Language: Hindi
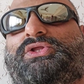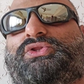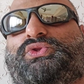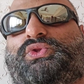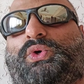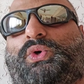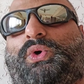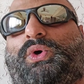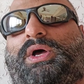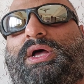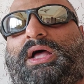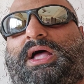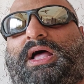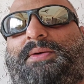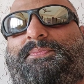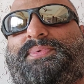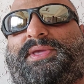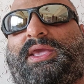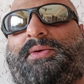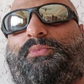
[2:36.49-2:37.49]
तो
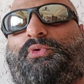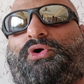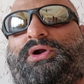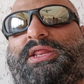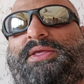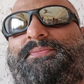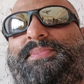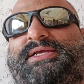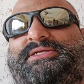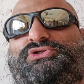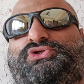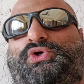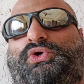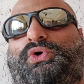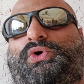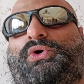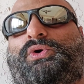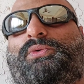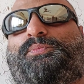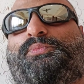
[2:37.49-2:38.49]
आपके बॉडी में जो
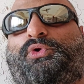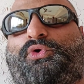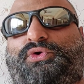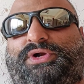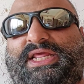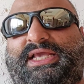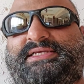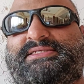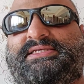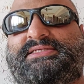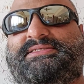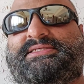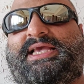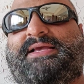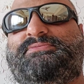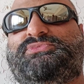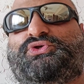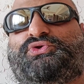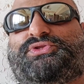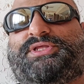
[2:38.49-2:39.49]
प्रोटेज
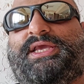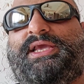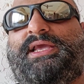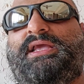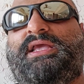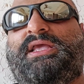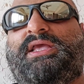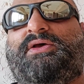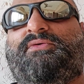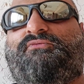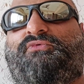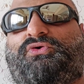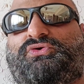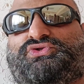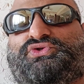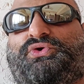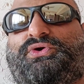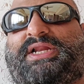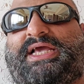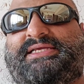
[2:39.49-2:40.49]
एंजाइम्स होते हैं वो
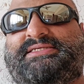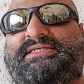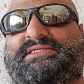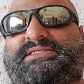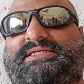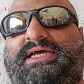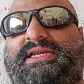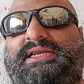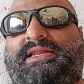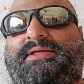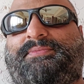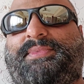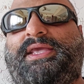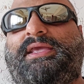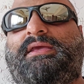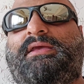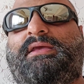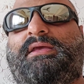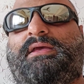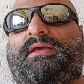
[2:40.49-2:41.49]
उसको डाइजेस्ट करने में
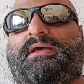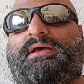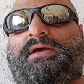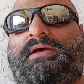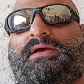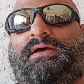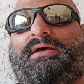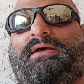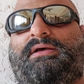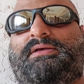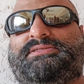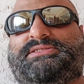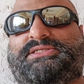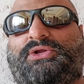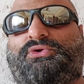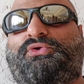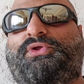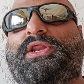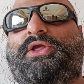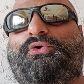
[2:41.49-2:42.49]

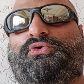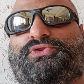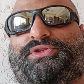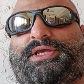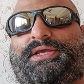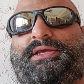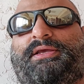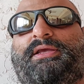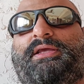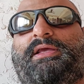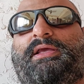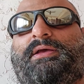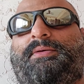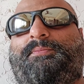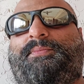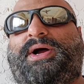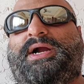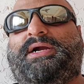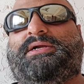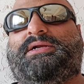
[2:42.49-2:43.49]
ज़रूरी होते
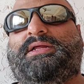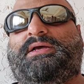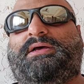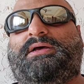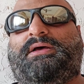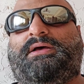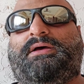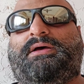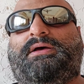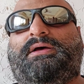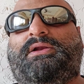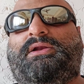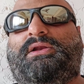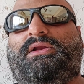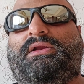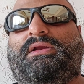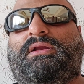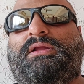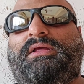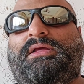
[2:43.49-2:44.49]
हैं बट
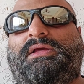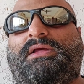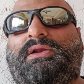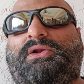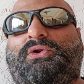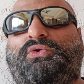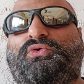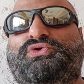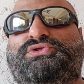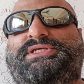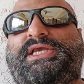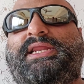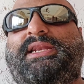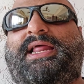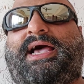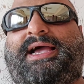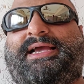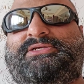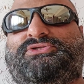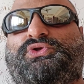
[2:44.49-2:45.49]
लूसिन
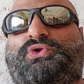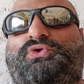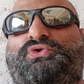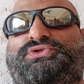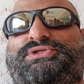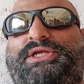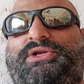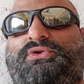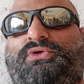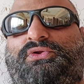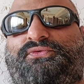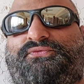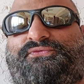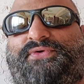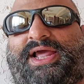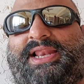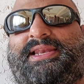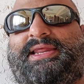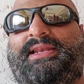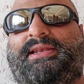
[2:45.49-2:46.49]
आइसोलूसिन और
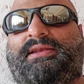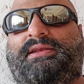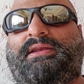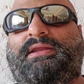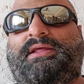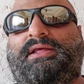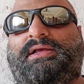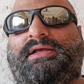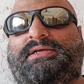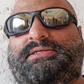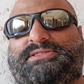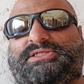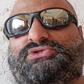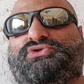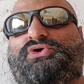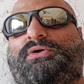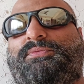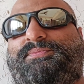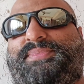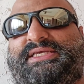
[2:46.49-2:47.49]
वैलिन
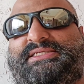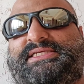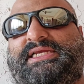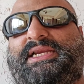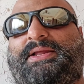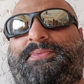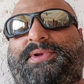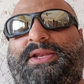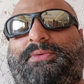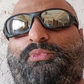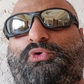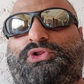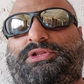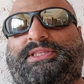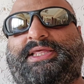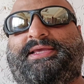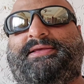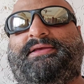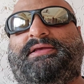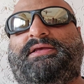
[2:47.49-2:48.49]
जिसको हम बी सी डबल ए
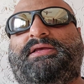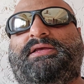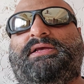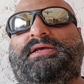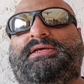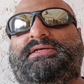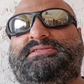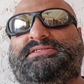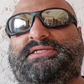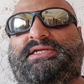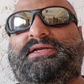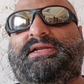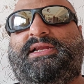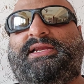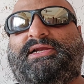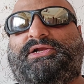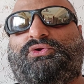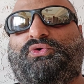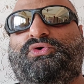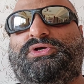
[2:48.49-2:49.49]
बोलते हैं
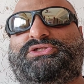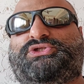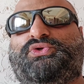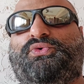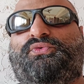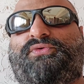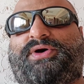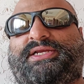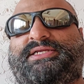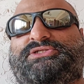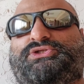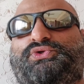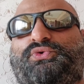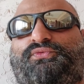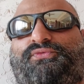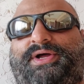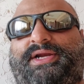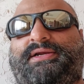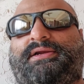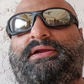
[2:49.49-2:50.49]
जनरली टू इज़ टू वन इज़ टू
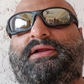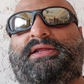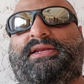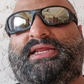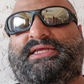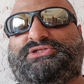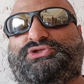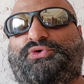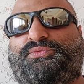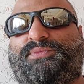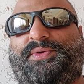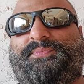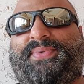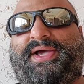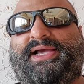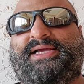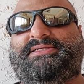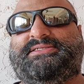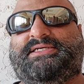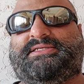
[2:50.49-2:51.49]
वन रेशियो में
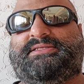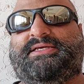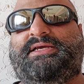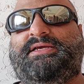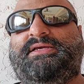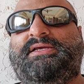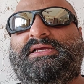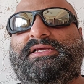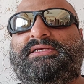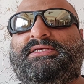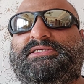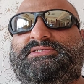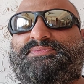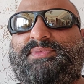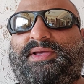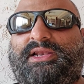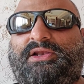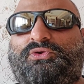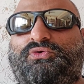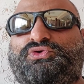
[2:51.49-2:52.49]
पाया जाता है
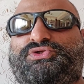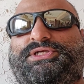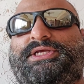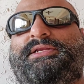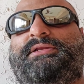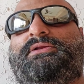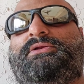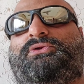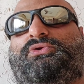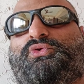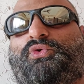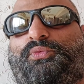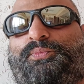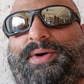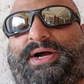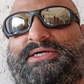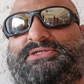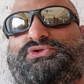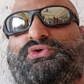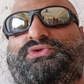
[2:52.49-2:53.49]
इसमें लूसिन टू
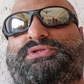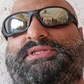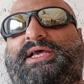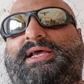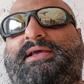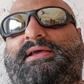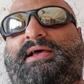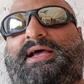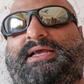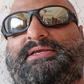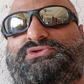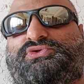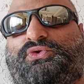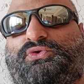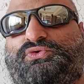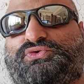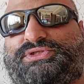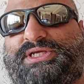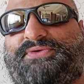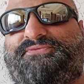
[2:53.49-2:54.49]
पार्ट्स होता है
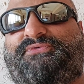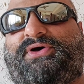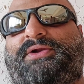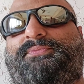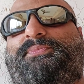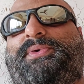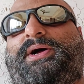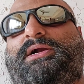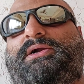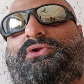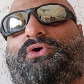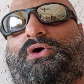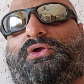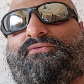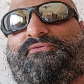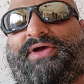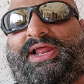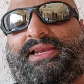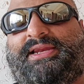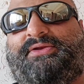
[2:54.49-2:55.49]
आइसोलूसिन वन पार्ट और
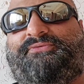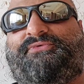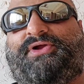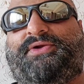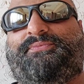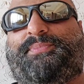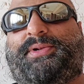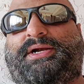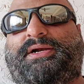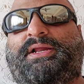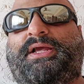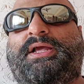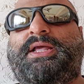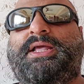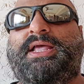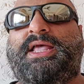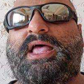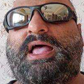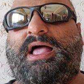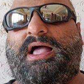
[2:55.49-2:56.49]
वैलिन वन पार्ट
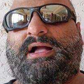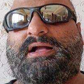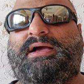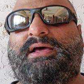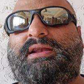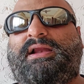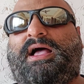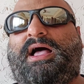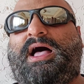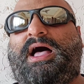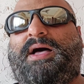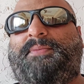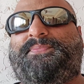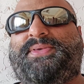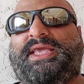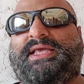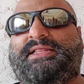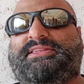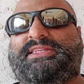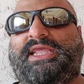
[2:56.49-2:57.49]
अगर आप
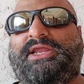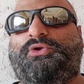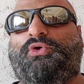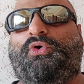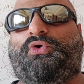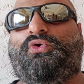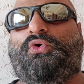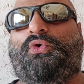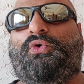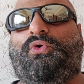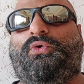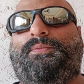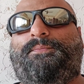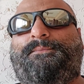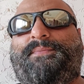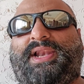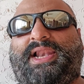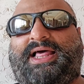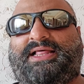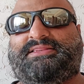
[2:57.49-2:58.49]
ये तीनों को
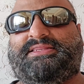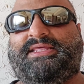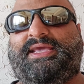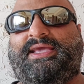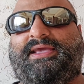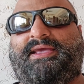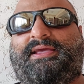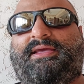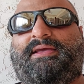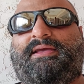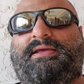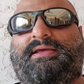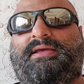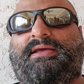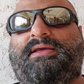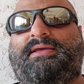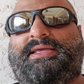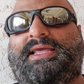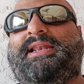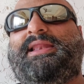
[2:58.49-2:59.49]
मिलाते हैं
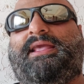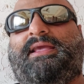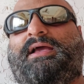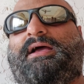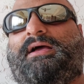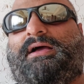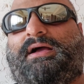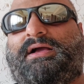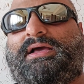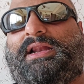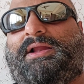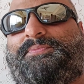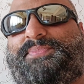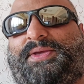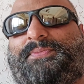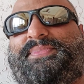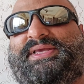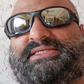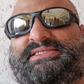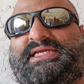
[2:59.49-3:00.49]
यानी अगर आप ये
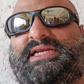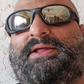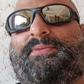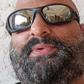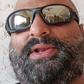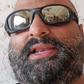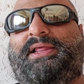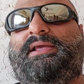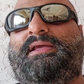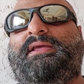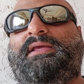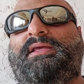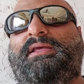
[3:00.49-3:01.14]
बी सी डबल ए